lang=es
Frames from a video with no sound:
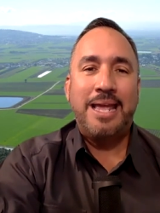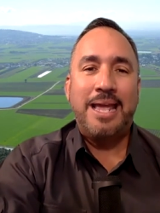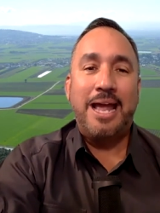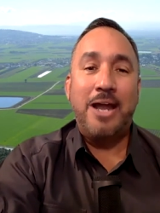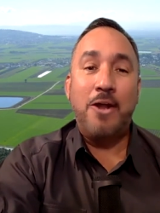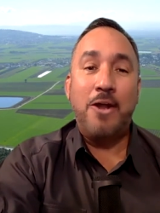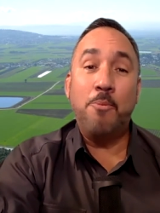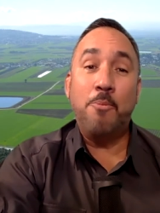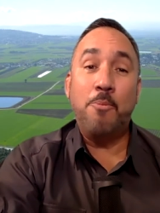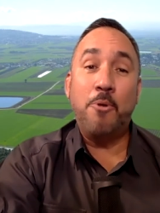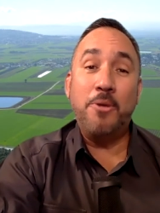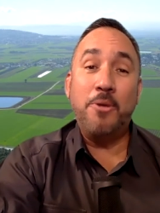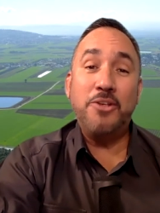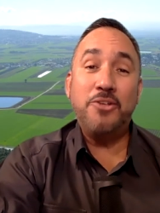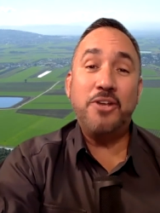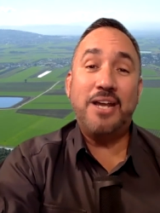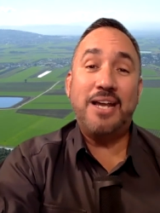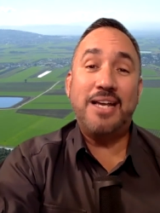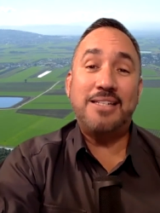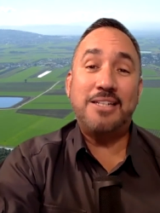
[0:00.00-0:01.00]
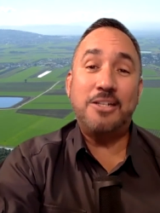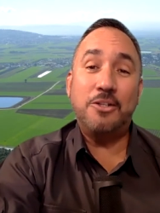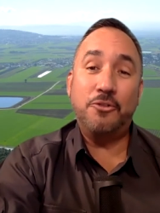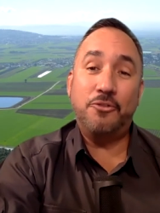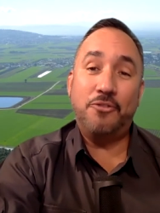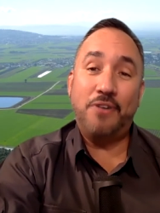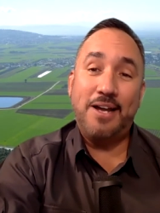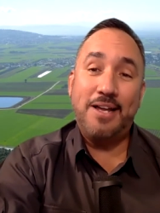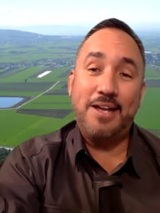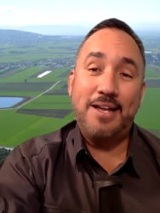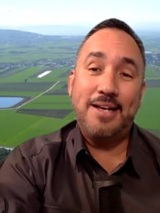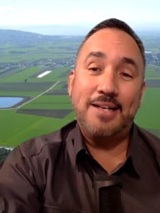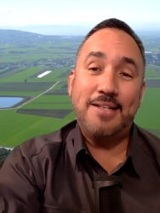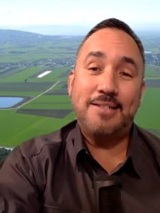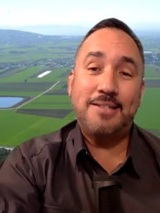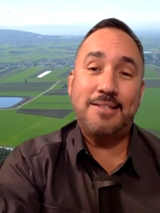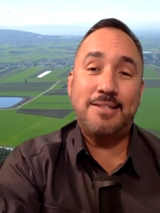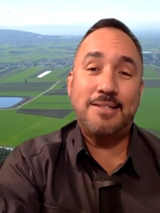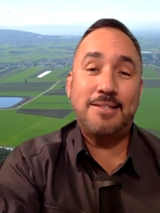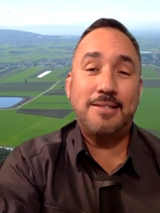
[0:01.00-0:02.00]
El compromiso es que si tú
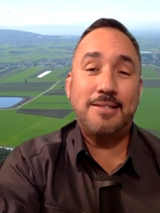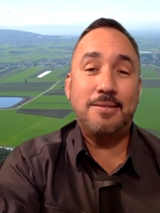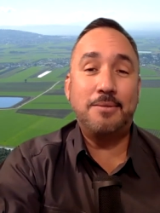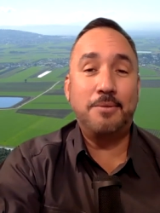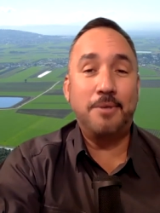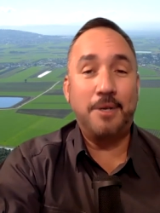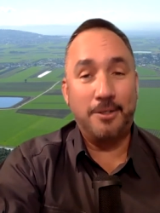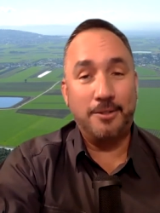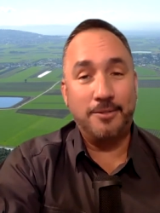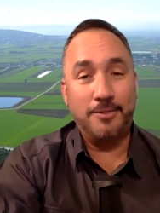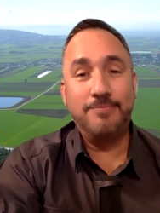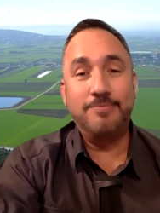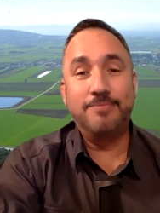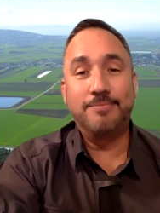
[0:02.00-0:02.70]
fallas, bueno,